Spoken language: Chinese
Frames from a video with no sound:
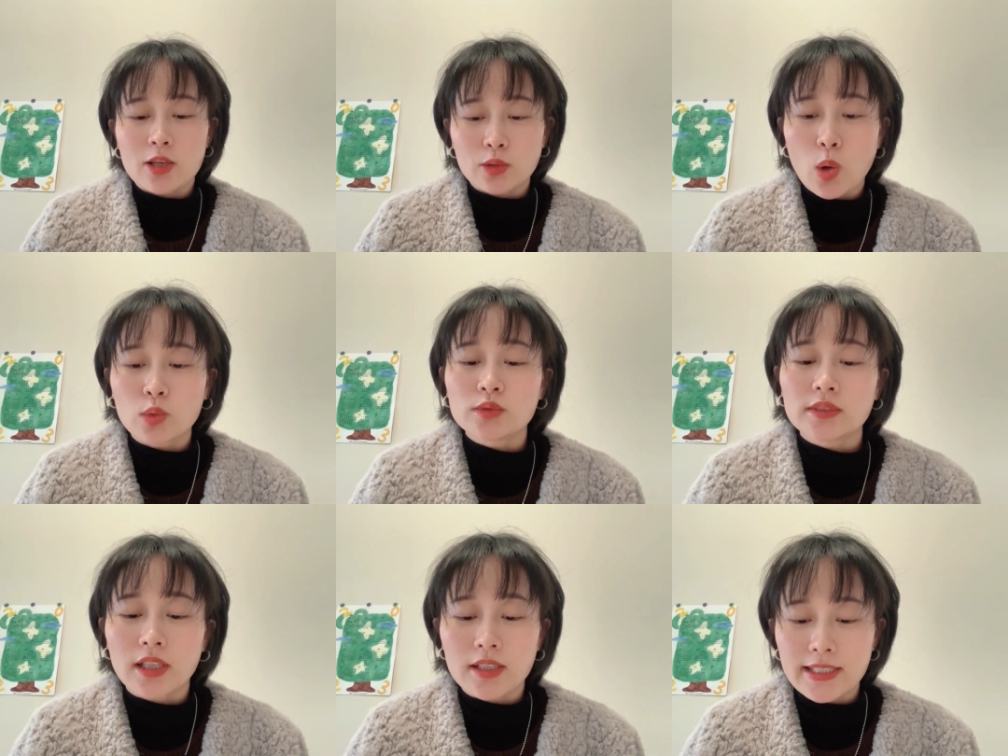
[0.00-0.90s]
通
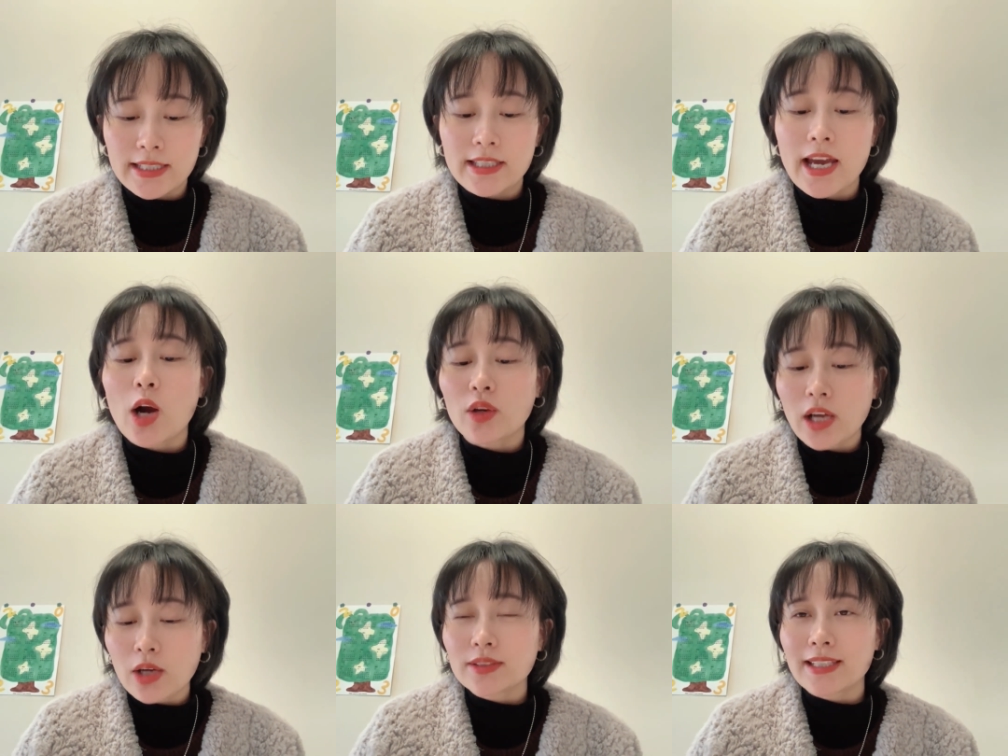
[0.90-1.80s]
的几条
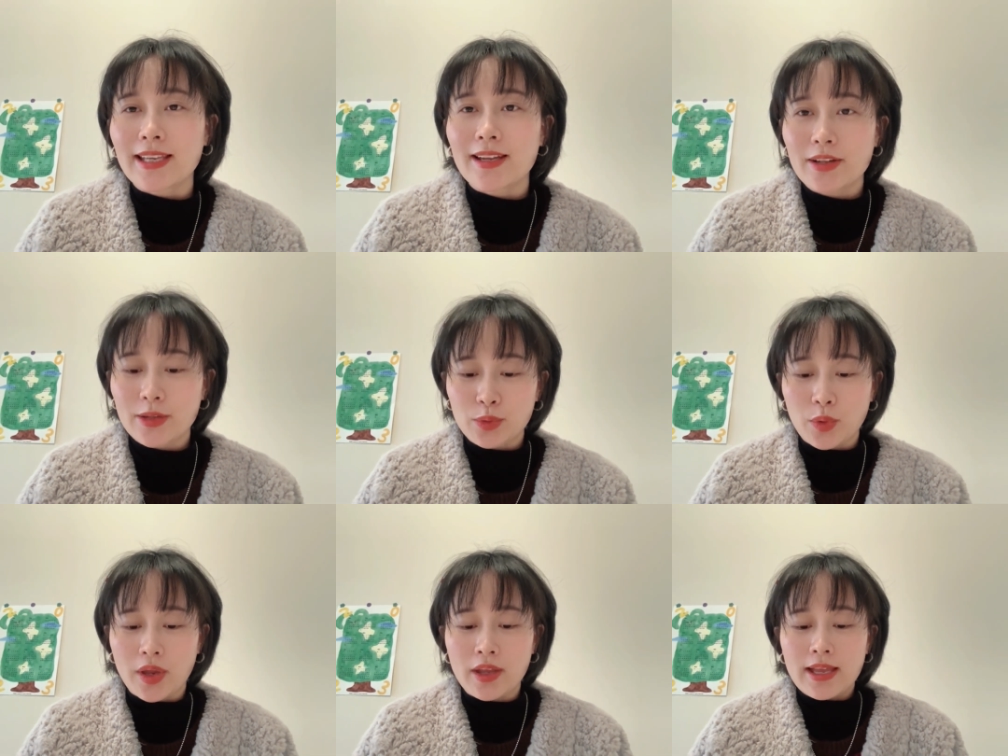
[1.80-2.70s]
高铁，对。